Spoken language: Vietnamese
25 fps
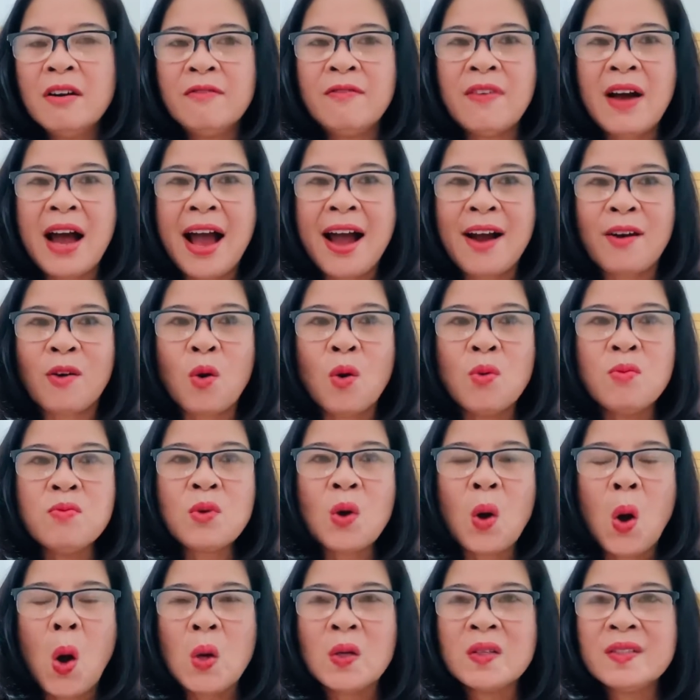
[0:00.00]
và cũng
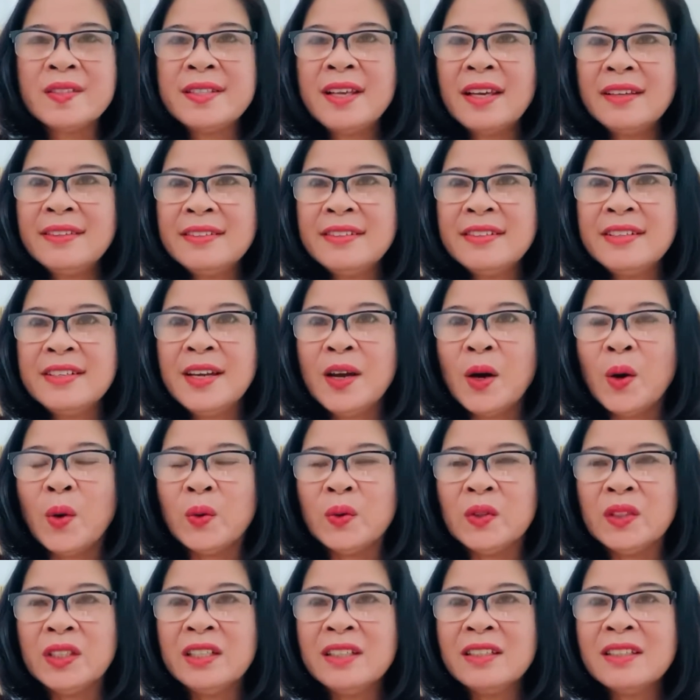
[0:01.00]
có rất nhiều
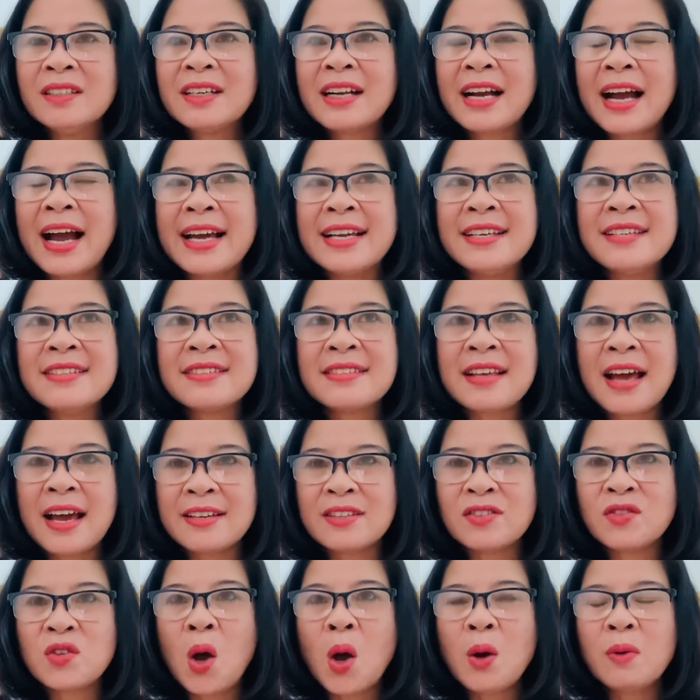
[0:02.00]
những cái
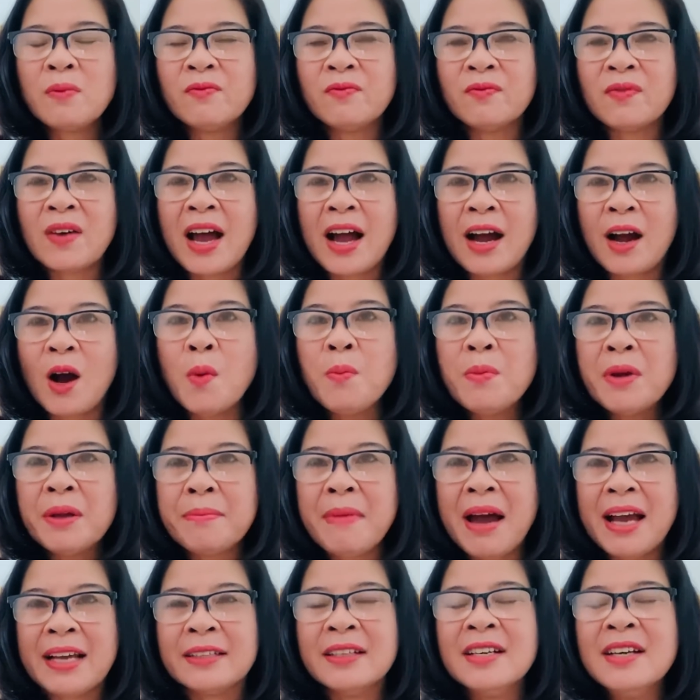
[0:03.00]
sai sót và không minh
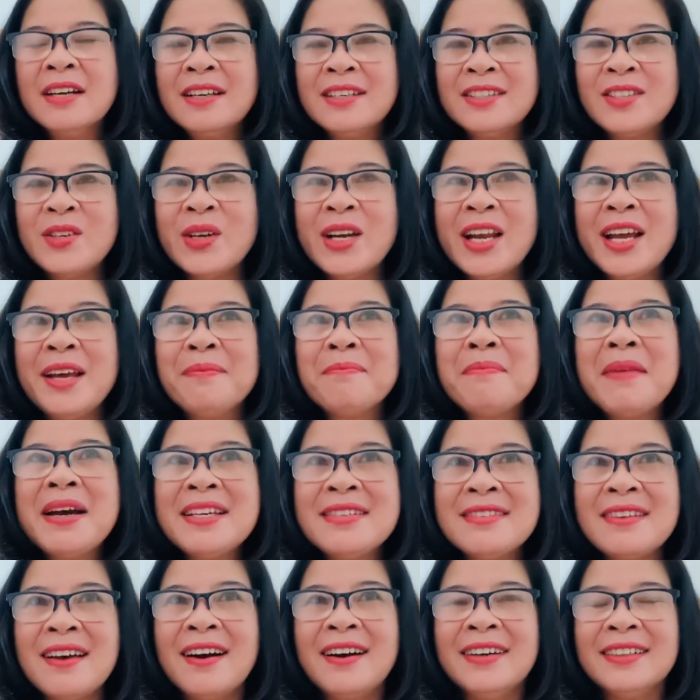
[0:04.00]
bạch cho nên
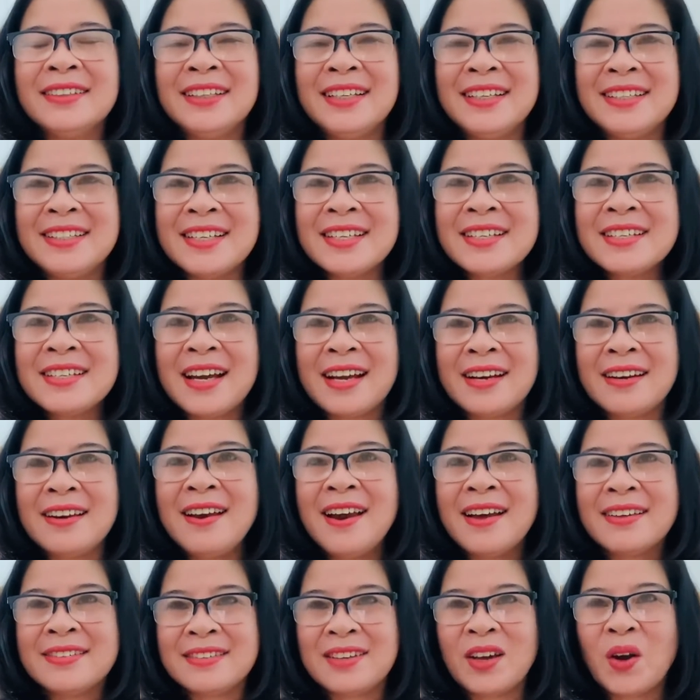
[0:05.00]
bây giờ thì chắc chắn
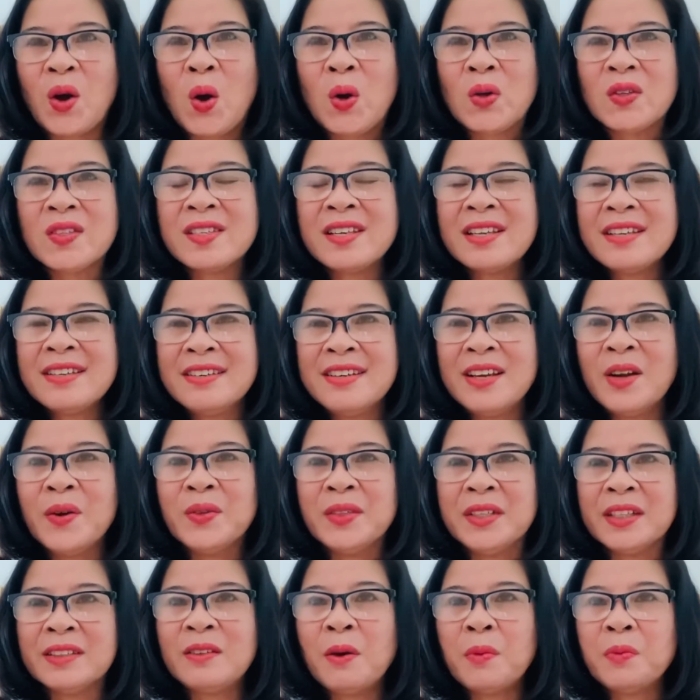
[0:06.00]
là sẽ có rất nhiều
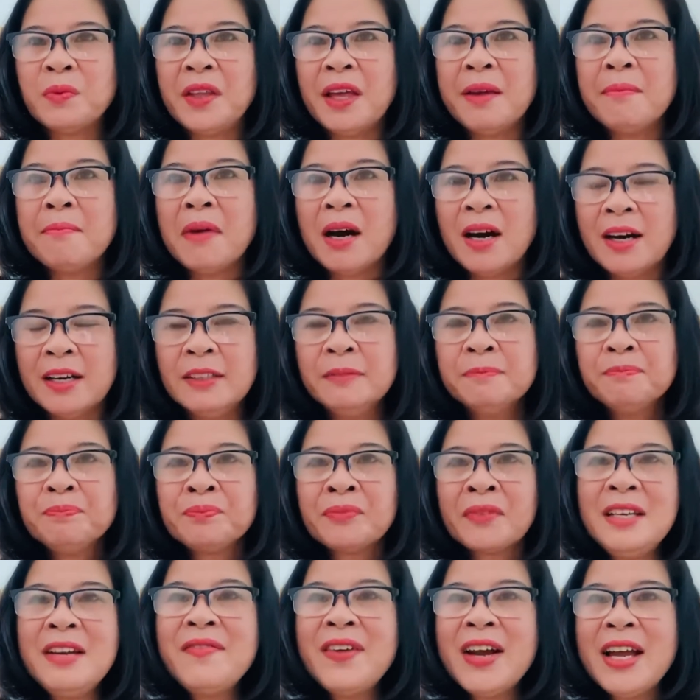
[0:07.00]
những thông tin mới
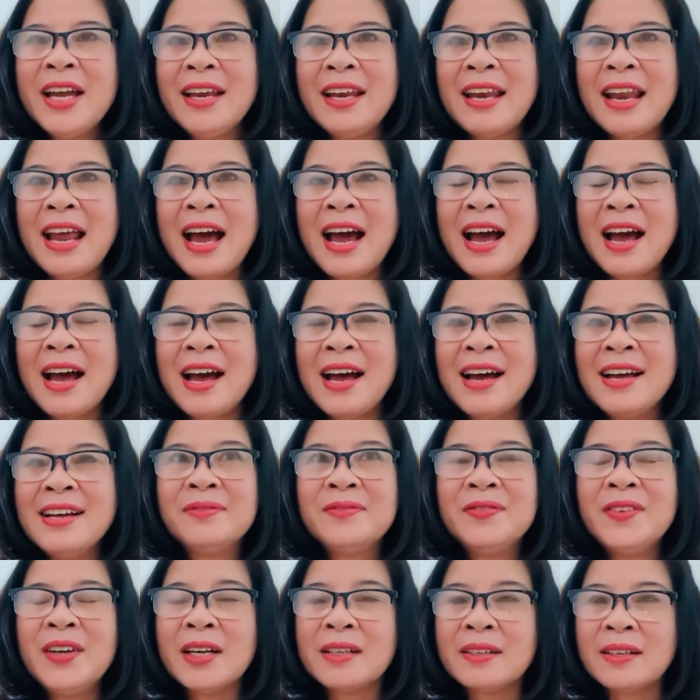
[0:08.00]
như vậy là
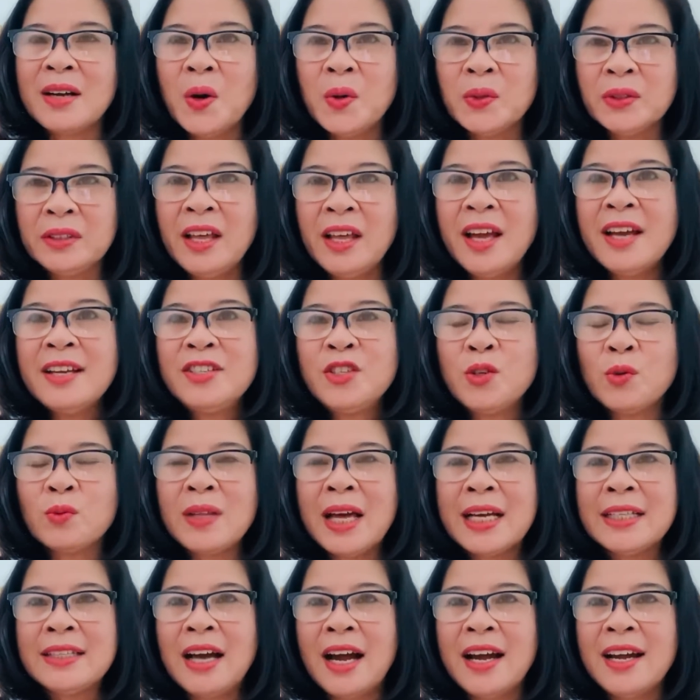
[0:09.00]
việc đầu tiên chúng
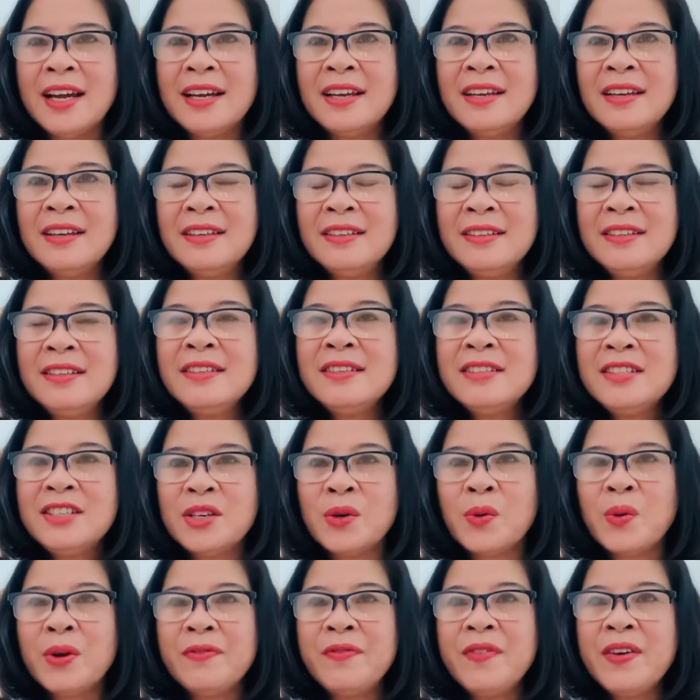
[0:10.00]
ta thấy như
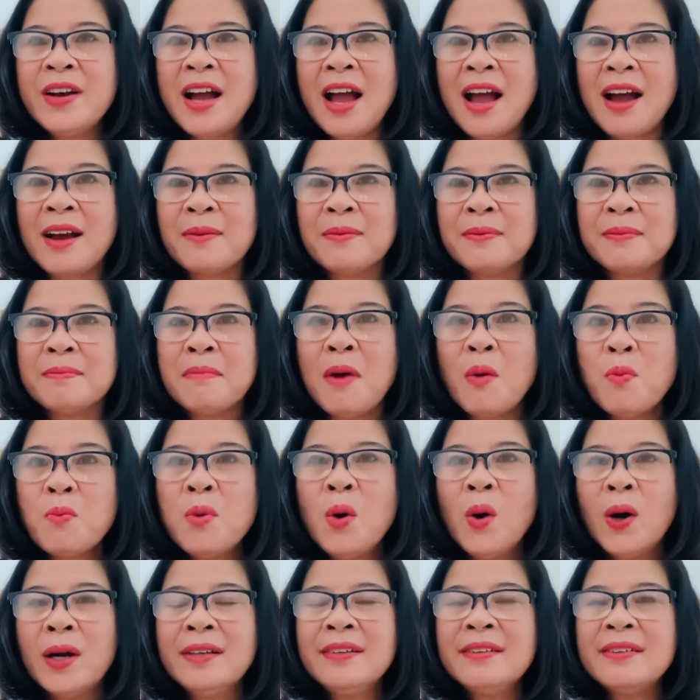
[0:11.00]
chị Nguyễn Phương Hằng mong
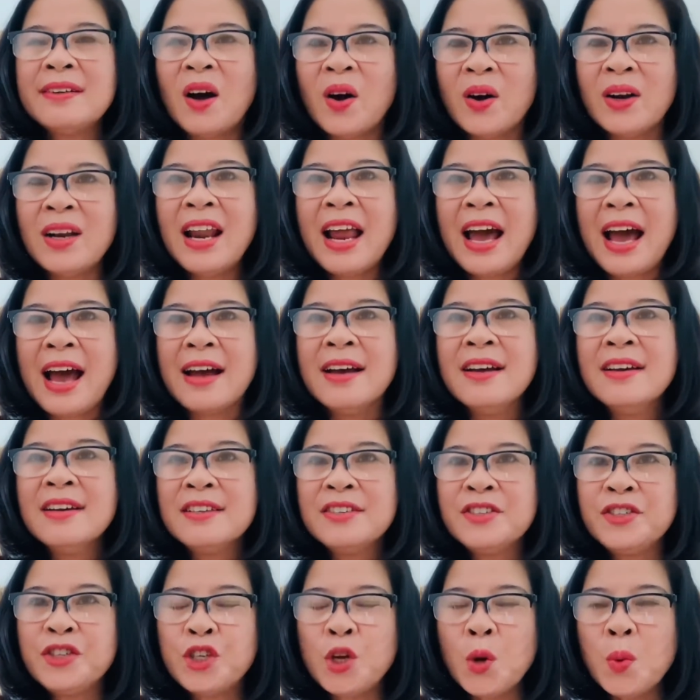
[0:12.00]
muốn đó là
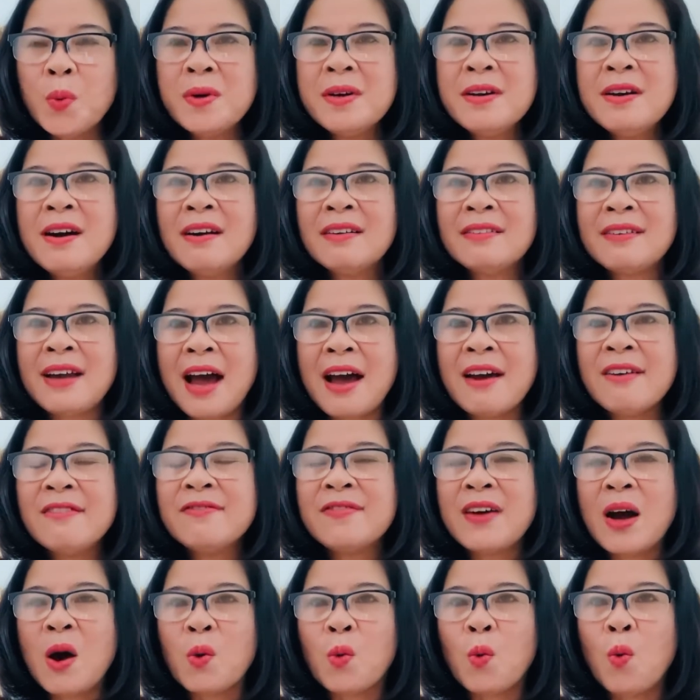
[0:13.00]
Trung ương đã
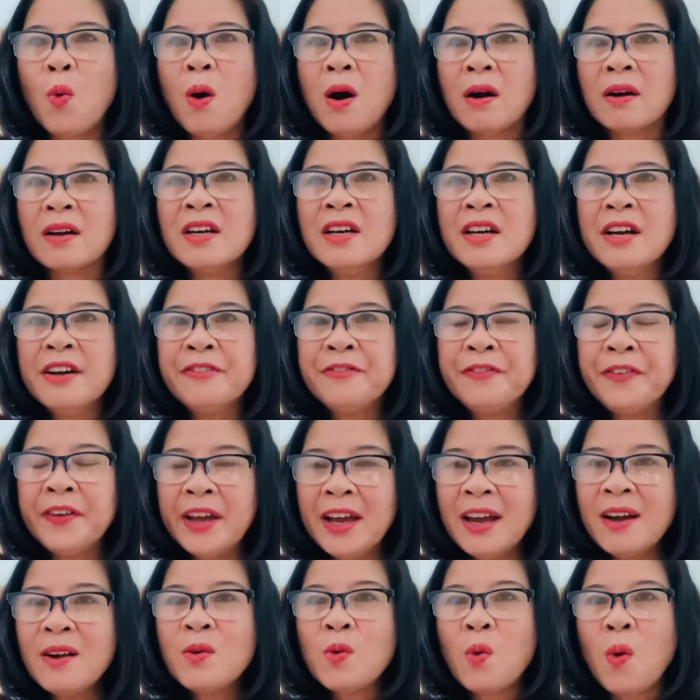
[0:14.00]
vào cuộc
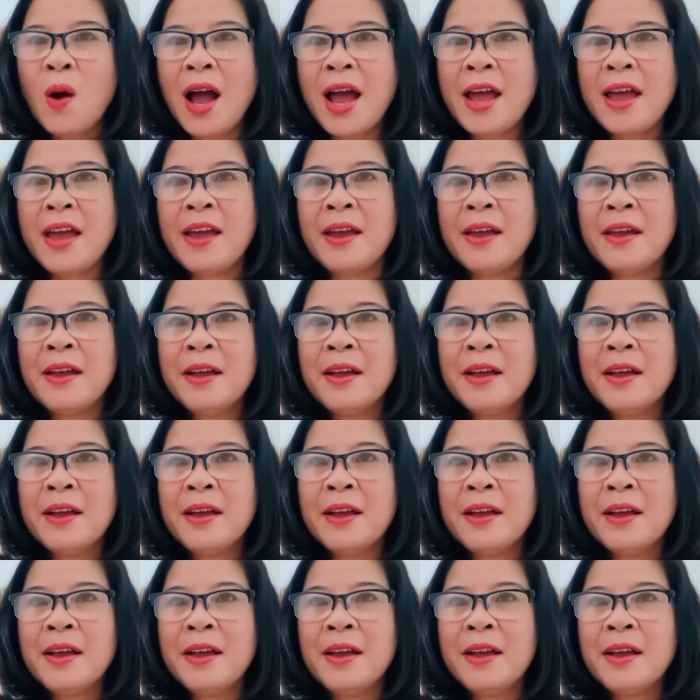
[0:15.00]
phía ngoài